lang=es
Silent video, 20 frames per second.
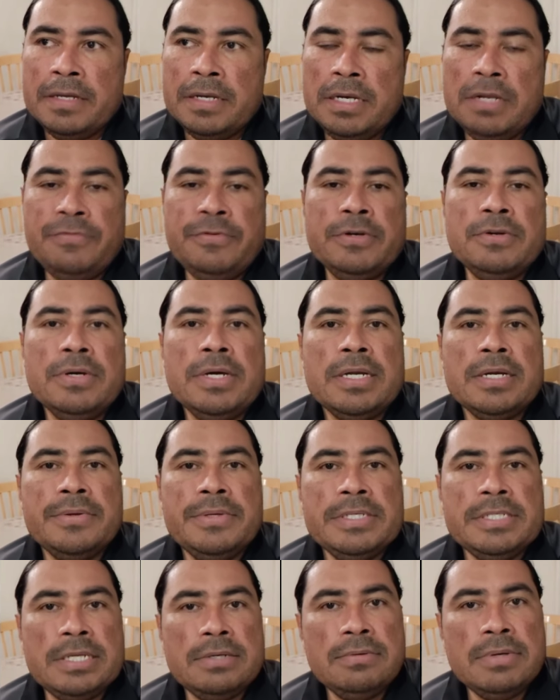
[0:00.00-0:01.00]
le fueron a
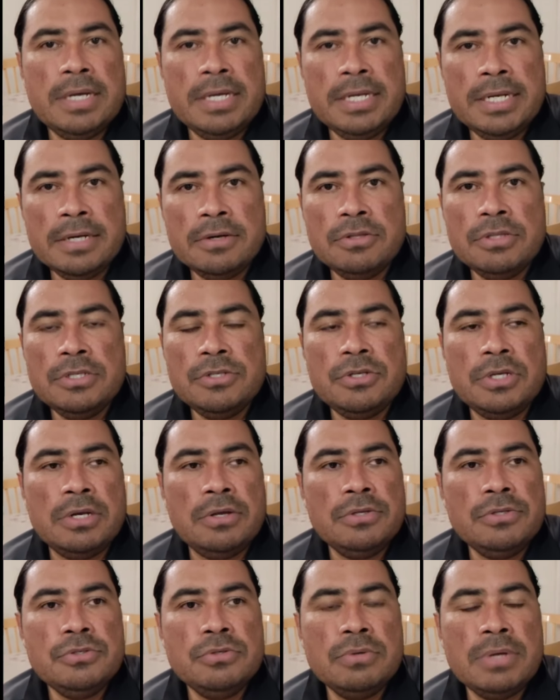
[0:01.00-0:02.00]
revisar un aire
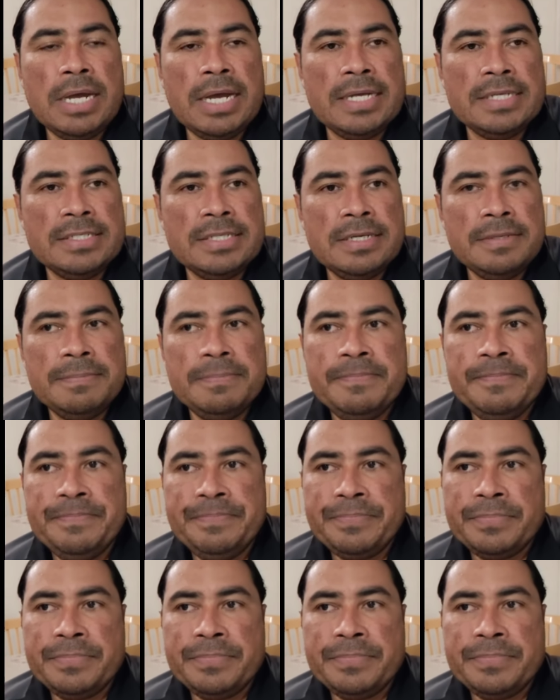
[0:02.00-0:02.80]
acondicionado en su casa